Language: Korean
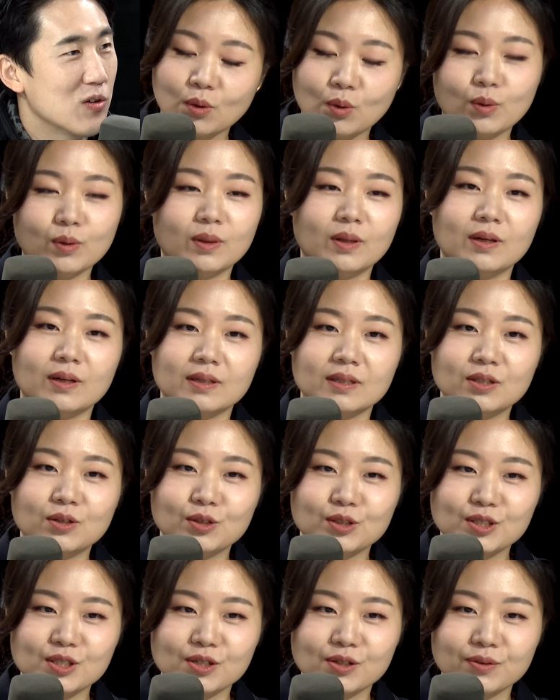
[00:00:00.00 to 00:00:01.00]
어, 네,
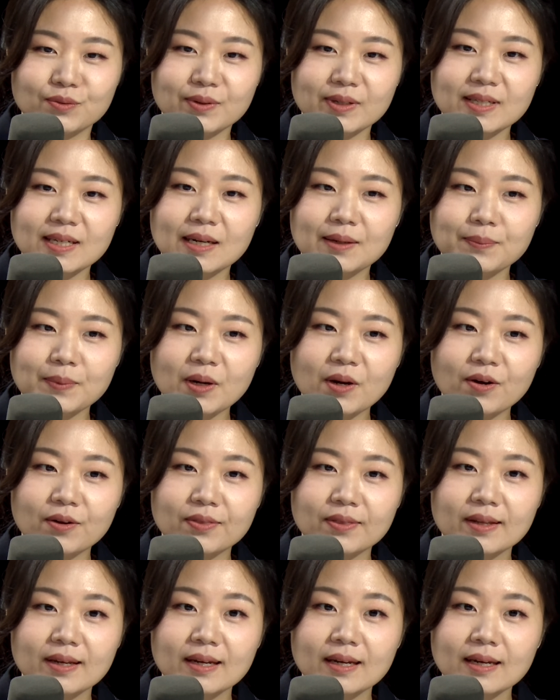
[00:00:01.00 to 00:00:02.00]
그렇죠.
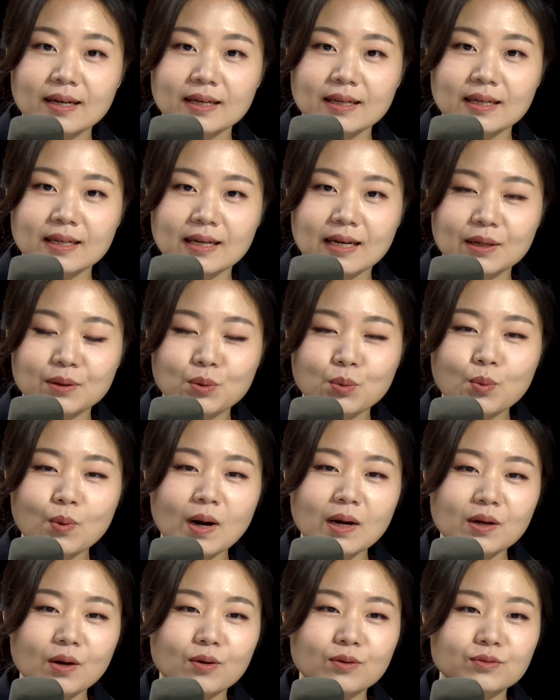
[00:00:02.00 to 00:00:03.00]
왜냐하면 이게
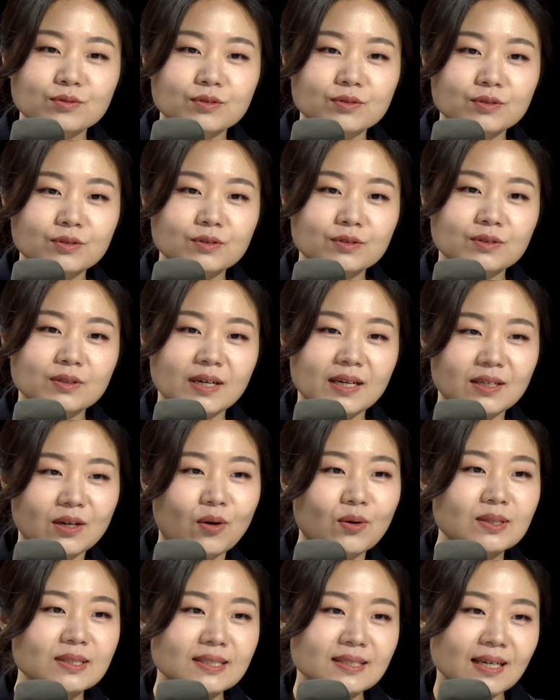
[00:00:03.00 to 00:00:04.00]
노화 연구의
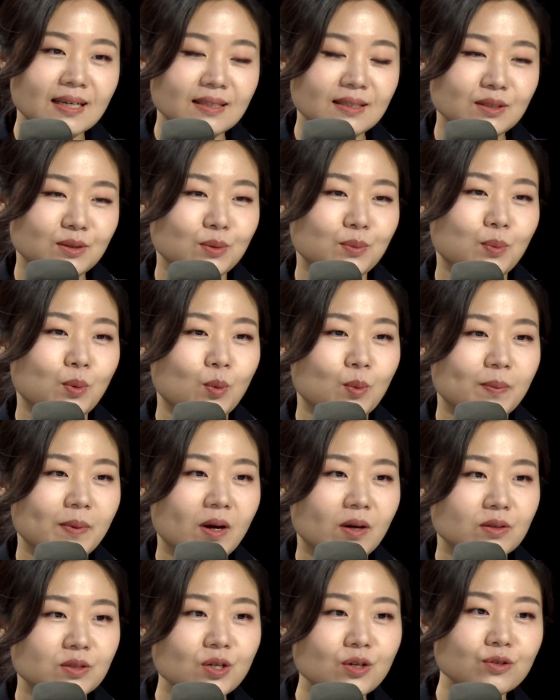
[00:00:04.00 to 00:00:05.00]
역사를 좀
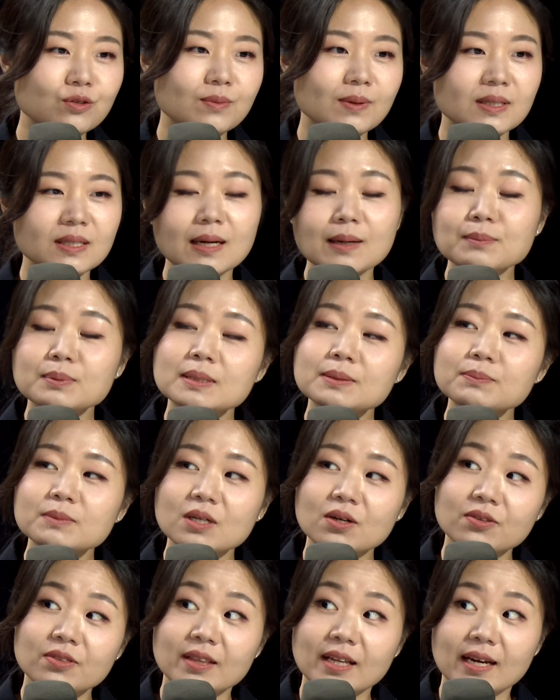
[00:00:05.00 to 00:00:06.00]
보면 네.
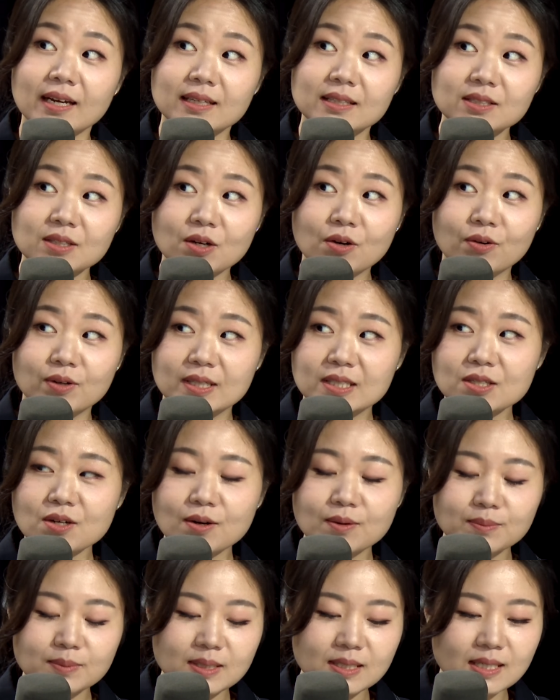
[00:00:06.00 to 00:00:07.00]
1930년대 거의
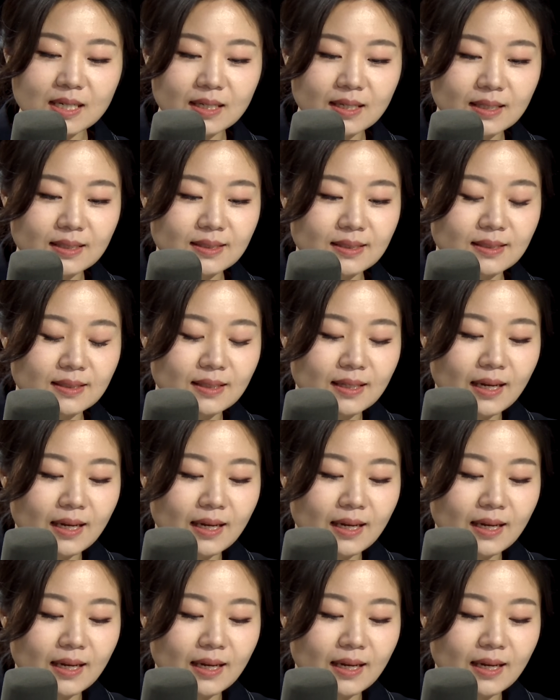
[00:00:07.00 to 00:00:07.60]
처음 시작했을 네.